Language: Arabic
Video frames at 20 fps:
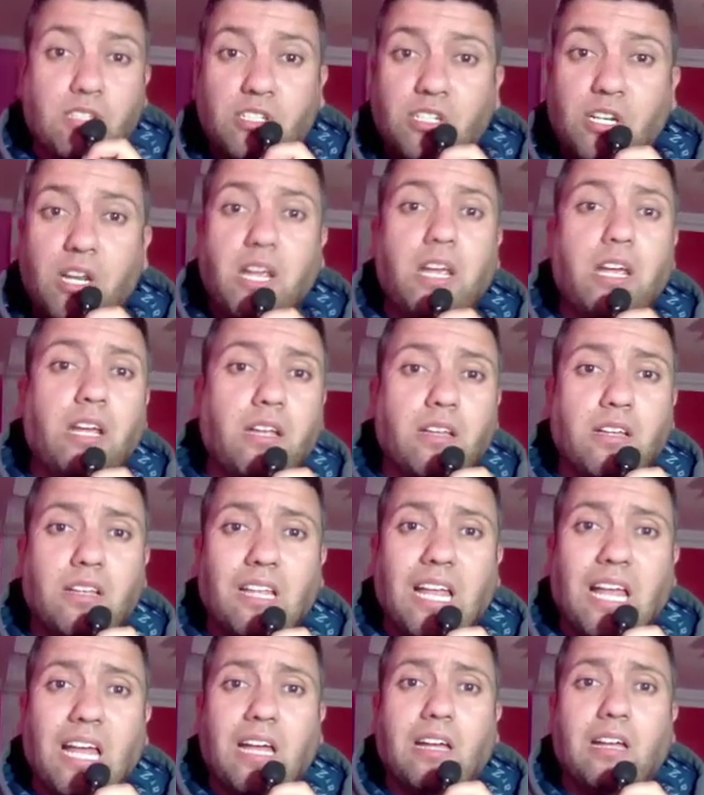نفس
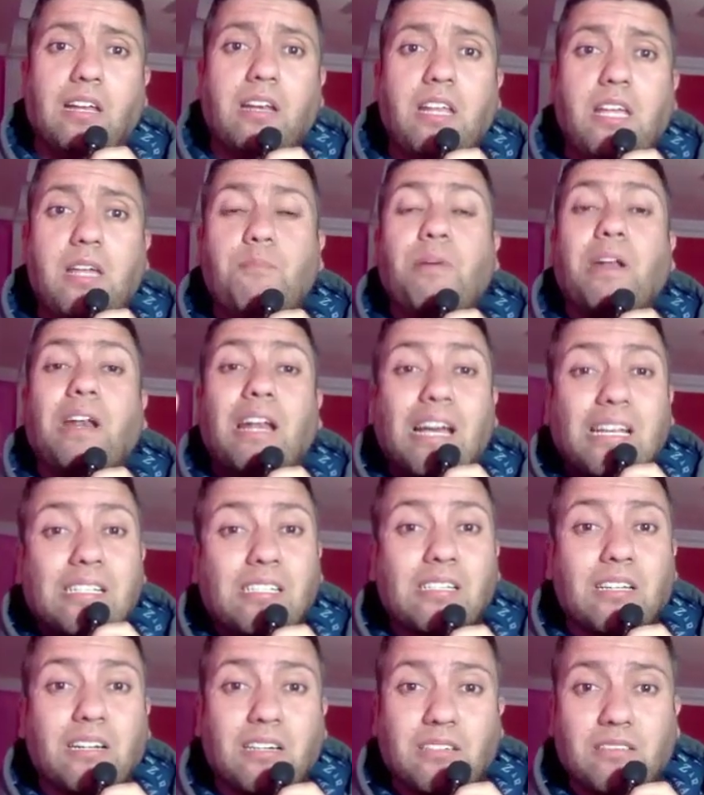الشيء لي
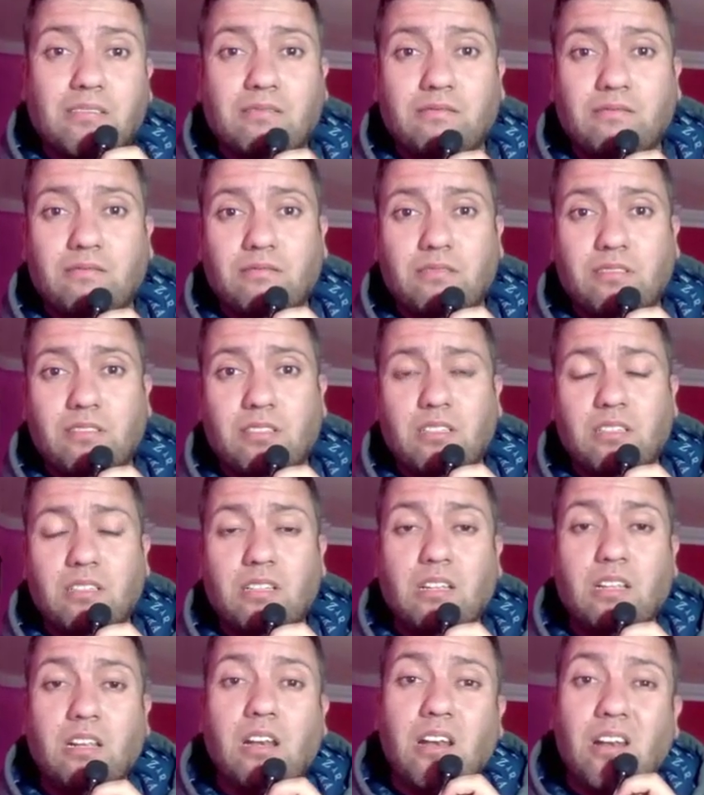بن ناصر
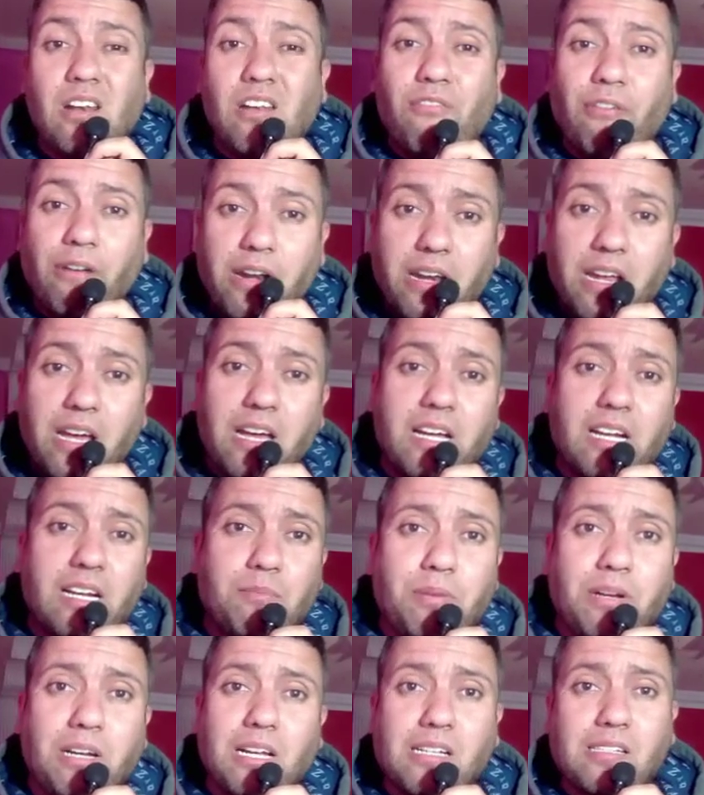
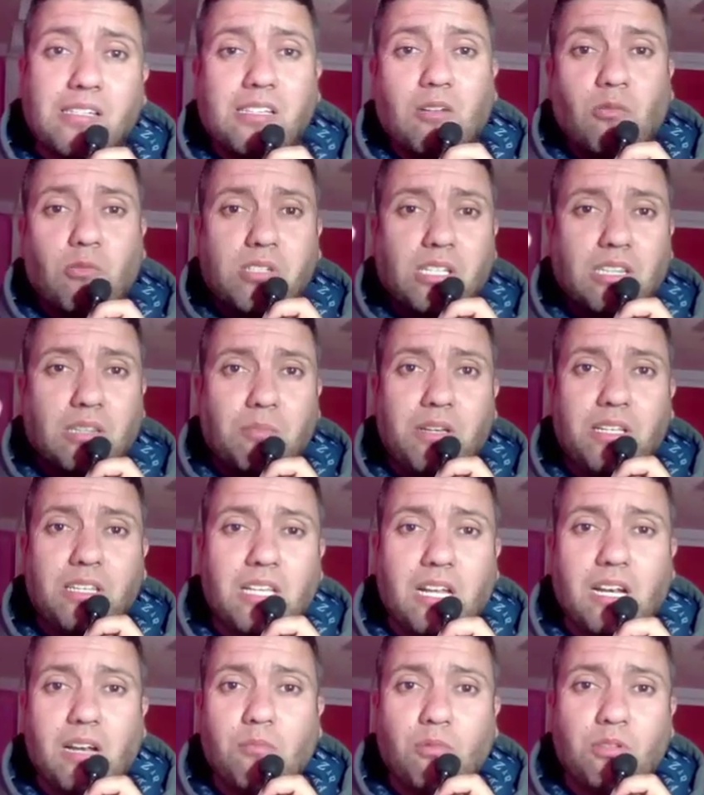الفنان بن ناصر
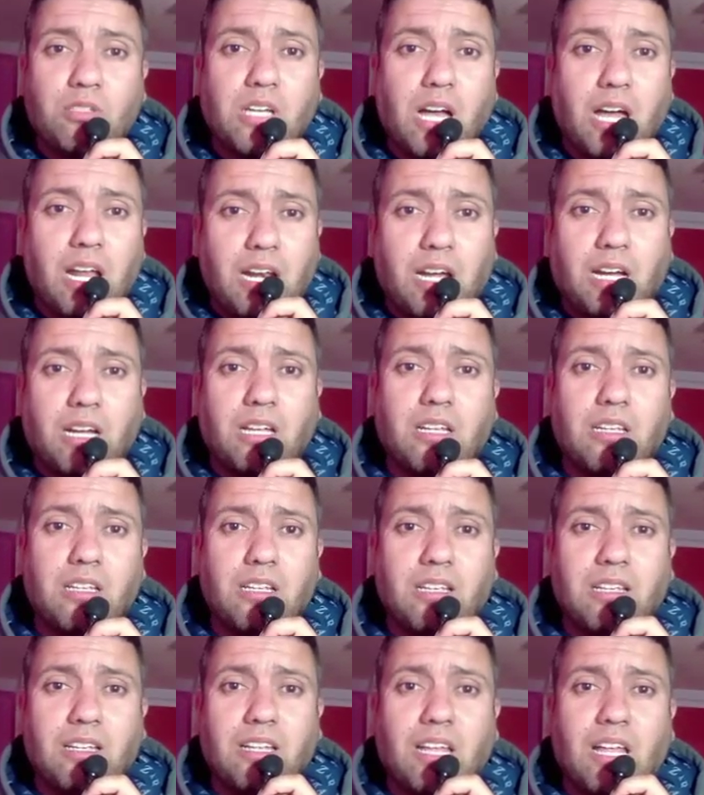وسط ميدان المتألق
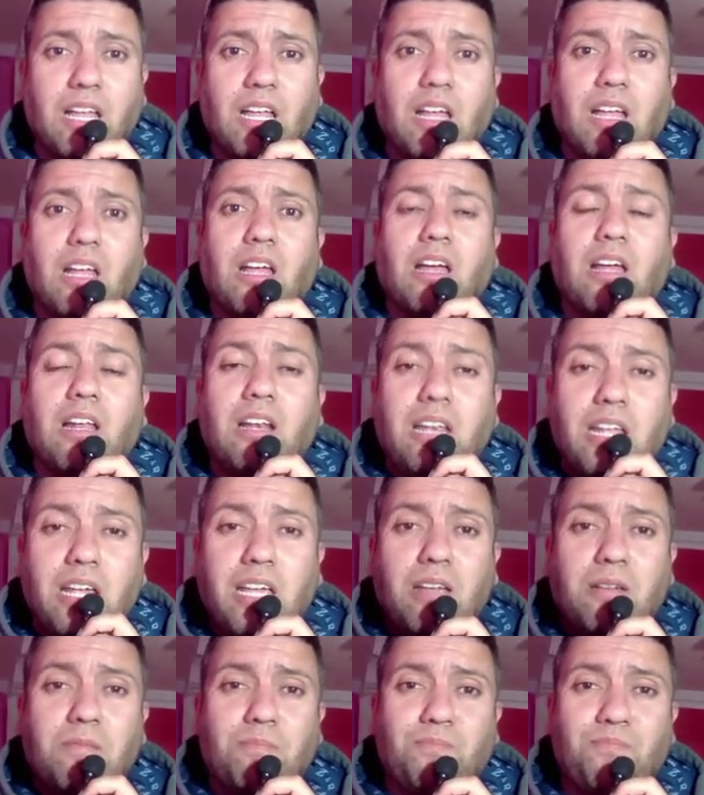
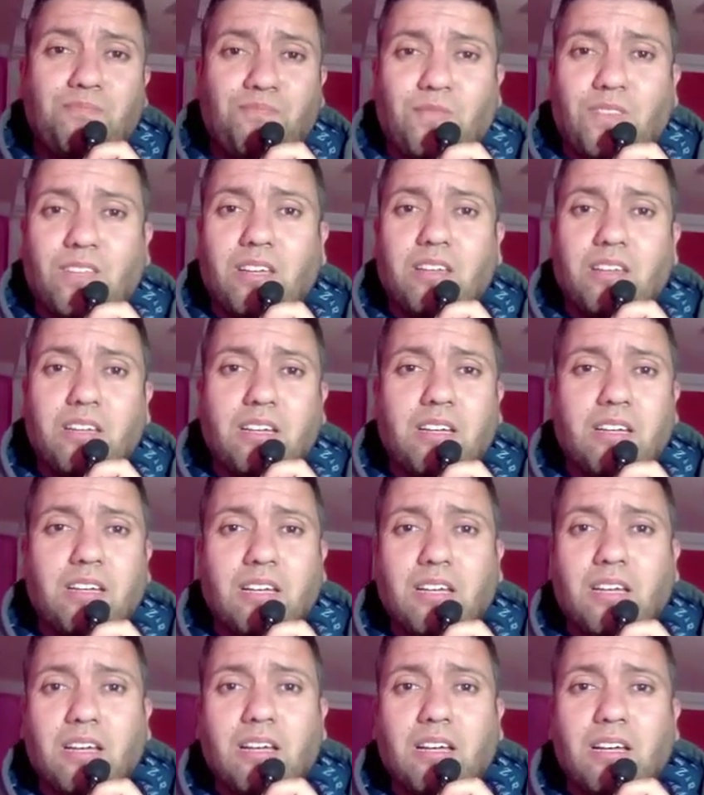اللي
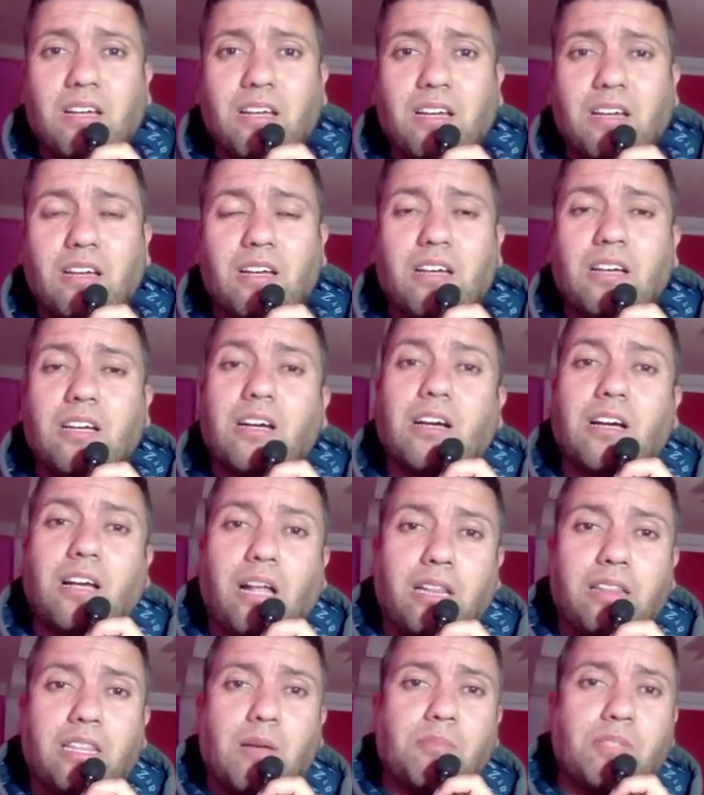
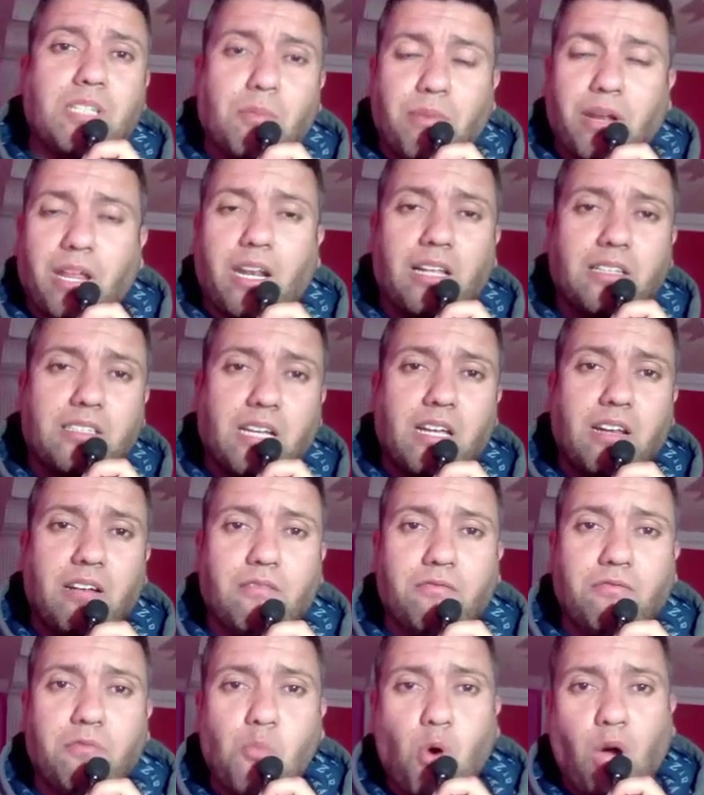آه، قدم
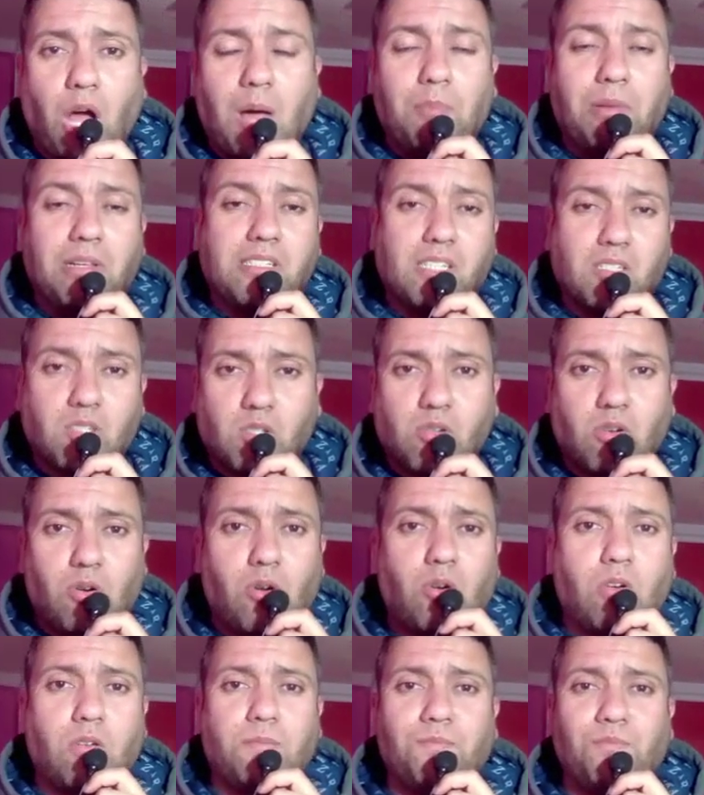تمريرتين في مقابلة
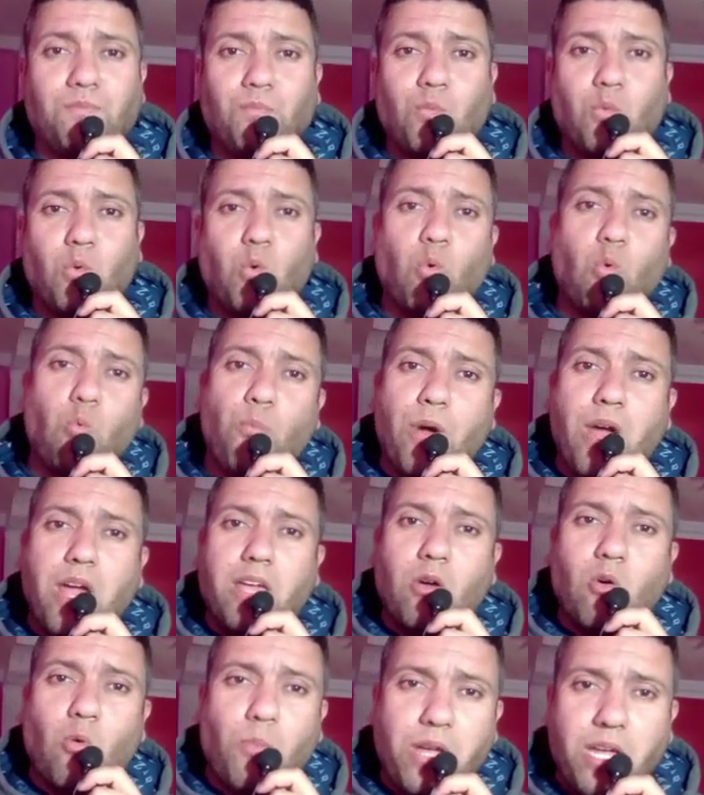ساسولو
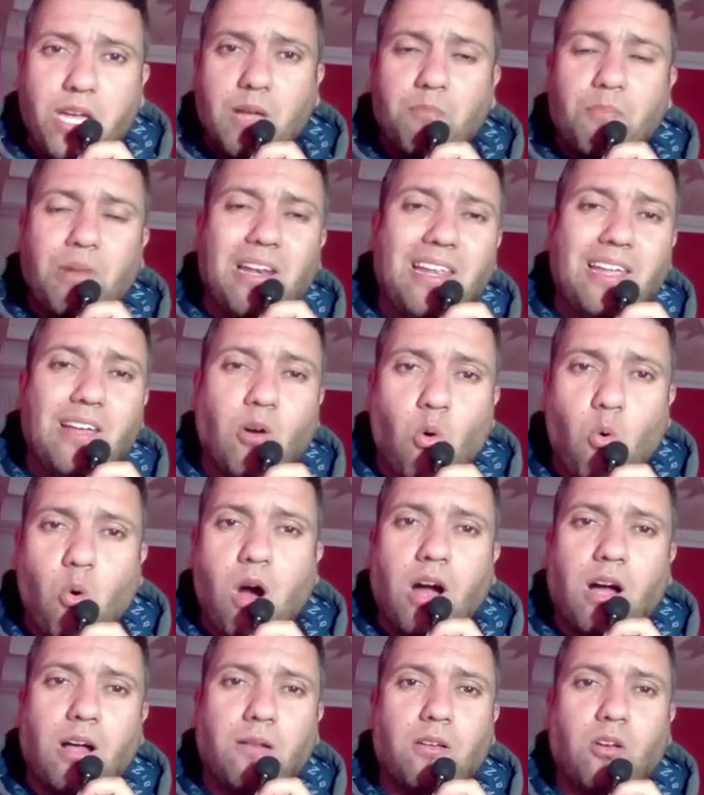وبين
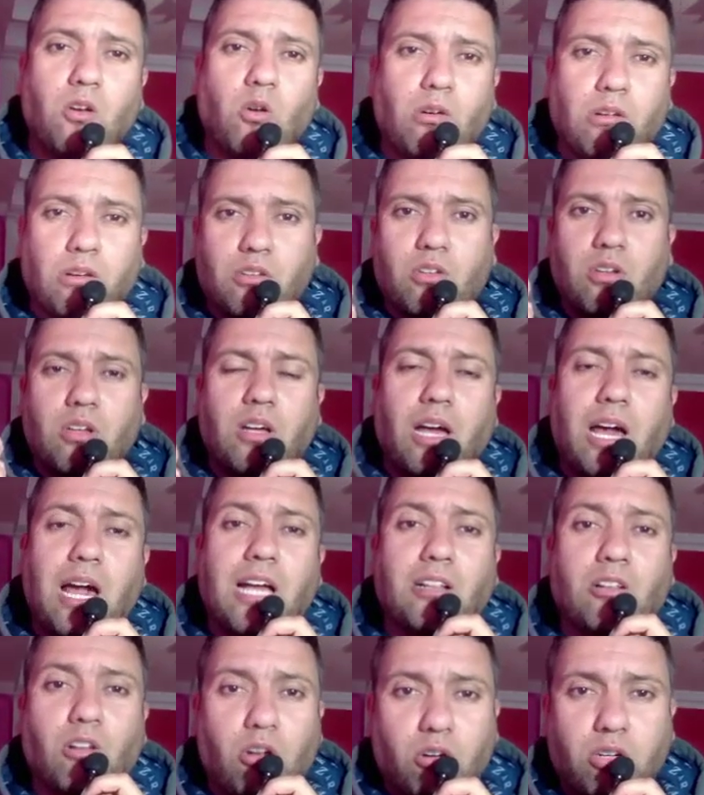باللي هو
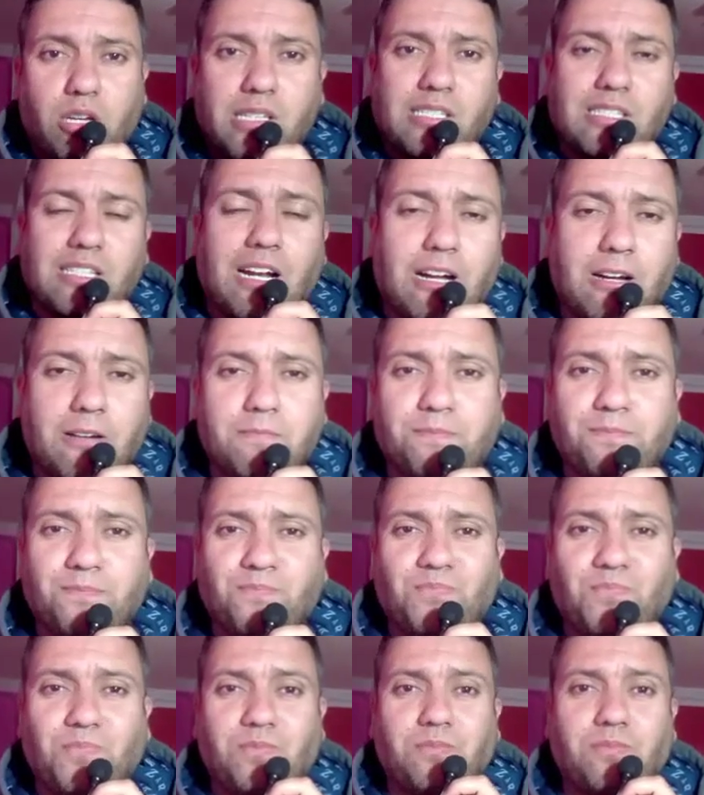قائد
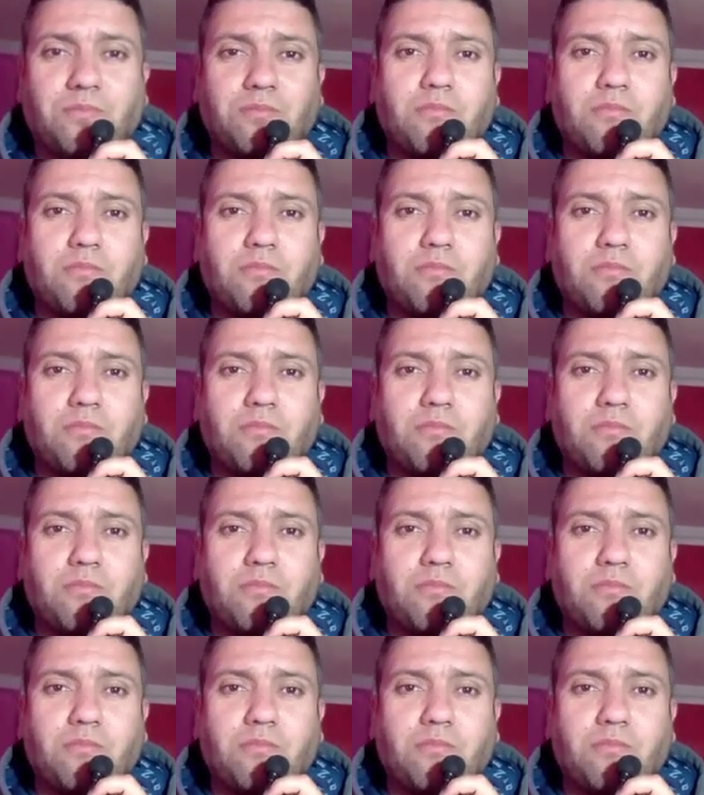الاوركسترا